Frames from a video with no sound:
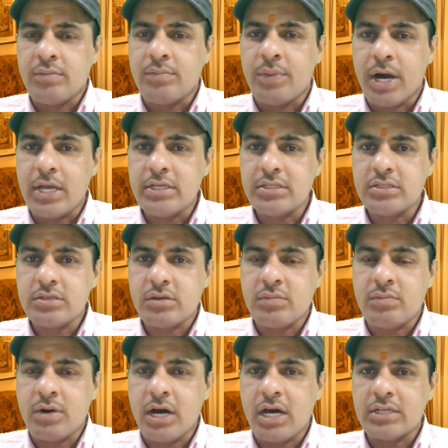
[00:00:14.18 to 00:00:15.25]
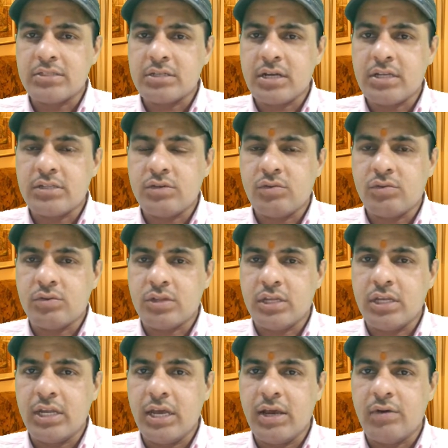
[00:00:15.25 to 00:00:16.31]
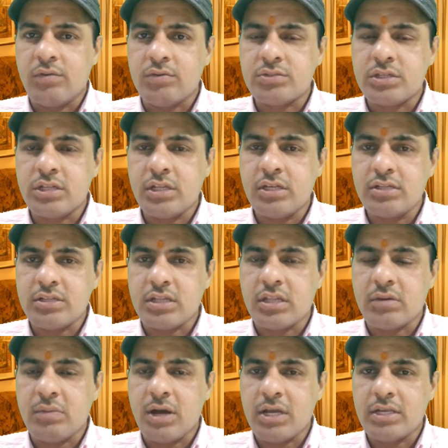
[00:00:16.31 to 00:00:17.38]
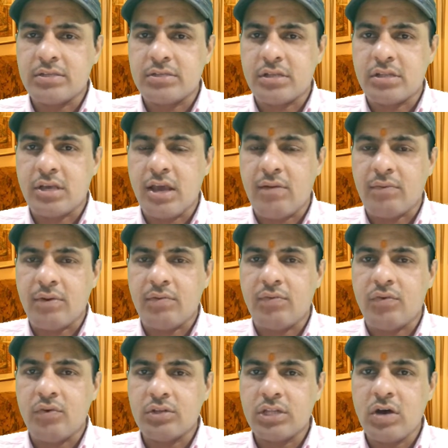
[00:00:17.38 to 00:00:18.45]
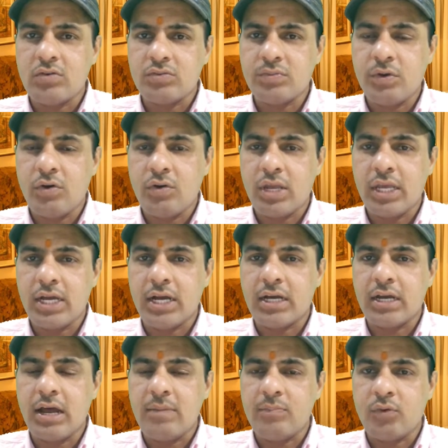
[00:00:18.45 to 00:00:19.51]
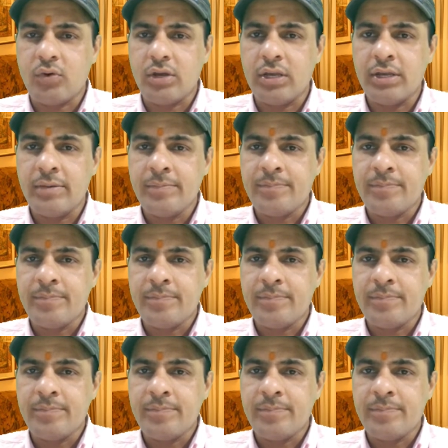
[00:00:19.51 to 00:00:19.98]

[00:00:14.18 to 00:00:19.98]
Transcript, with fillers: 22 मार्च का जो दिन है उस दिन चंद्रमा की स्थिति आपके फोर्थ हाउस में होगी अगर आप कोई